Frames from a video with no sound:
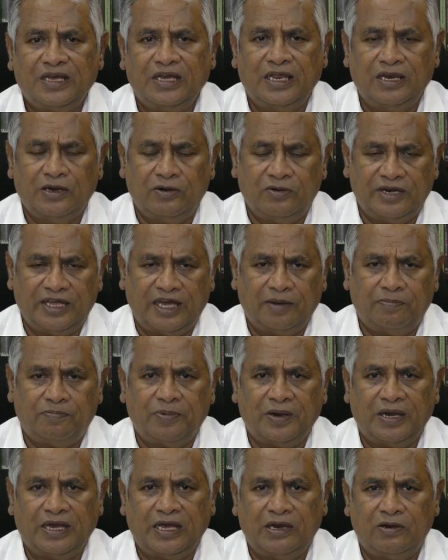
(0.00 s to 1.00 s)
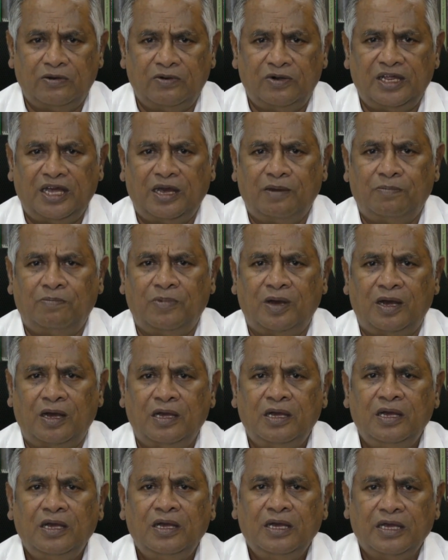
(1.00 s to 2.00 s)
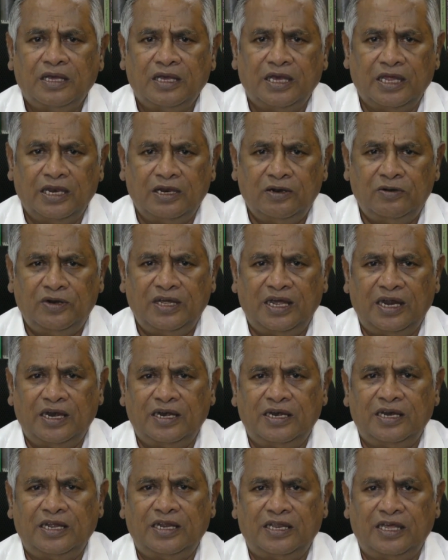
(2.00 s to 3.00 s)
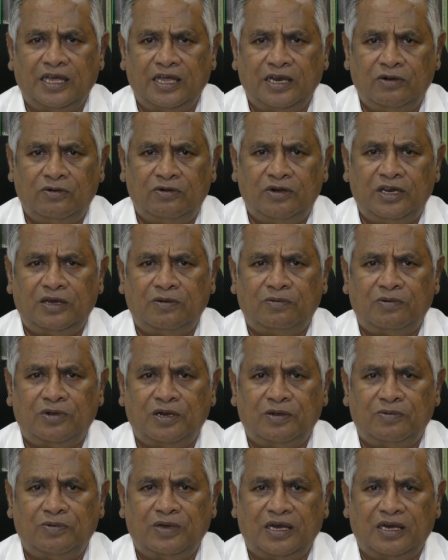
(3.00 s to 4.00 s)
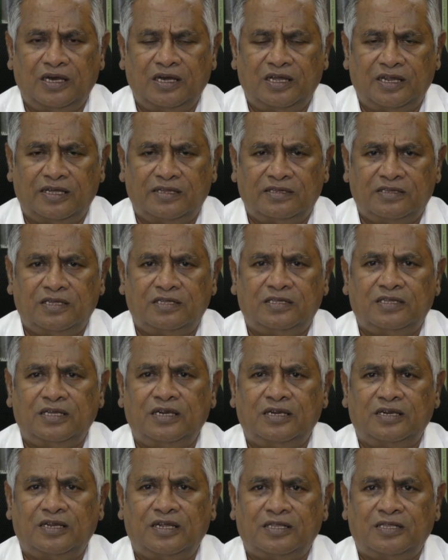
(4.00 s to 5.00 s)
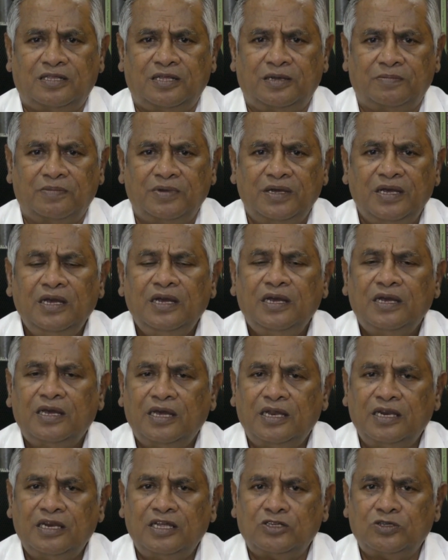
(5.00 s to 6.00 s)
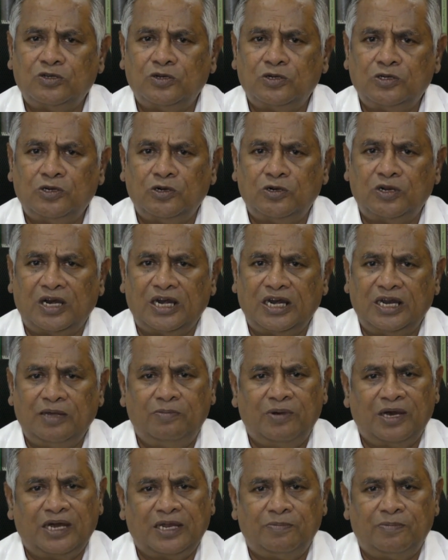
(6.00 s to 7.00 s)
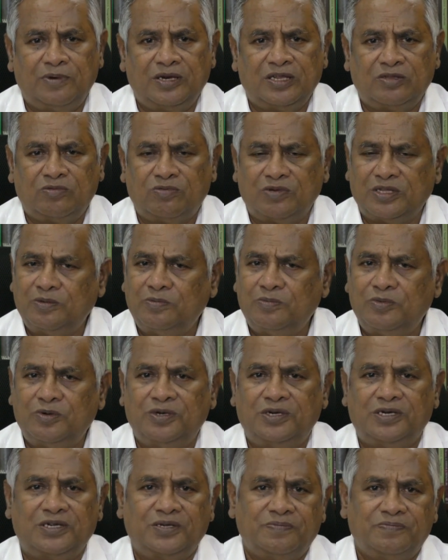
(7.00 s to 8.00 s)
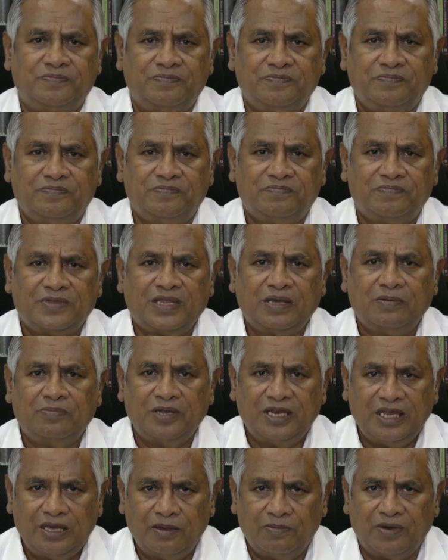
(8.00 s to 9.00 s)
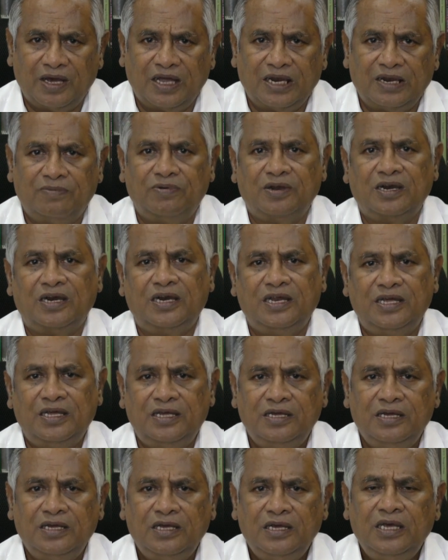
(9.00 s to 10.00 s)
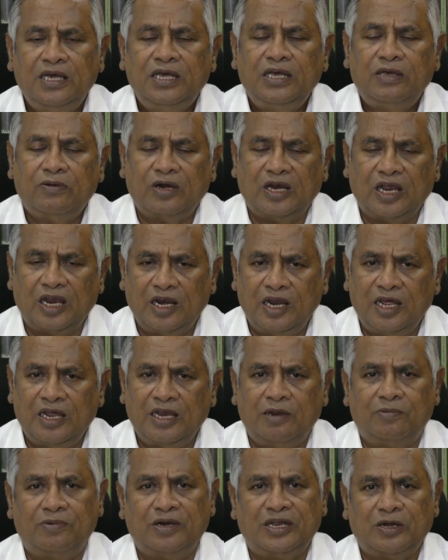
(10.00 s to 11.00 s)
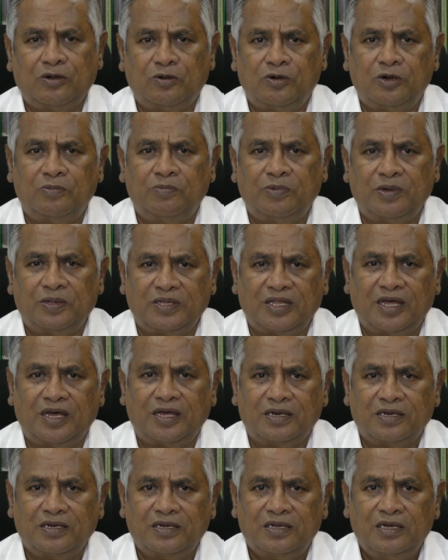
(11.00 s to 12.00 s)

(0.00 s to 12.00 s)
என்னுடைய அப்பா என்னுடைய அம்மா என்னுடைய அண்ணன் என்னுடைய உறவு எங்கள் இரத்தத்தின் இரத்தம் என்ற சொற்றொடர்களை பயன்படுத்துவதும் உண்டு பிரியமானவர்களே இவர்கள் எல்லாம் நம்முடைய குடும்பம்தான்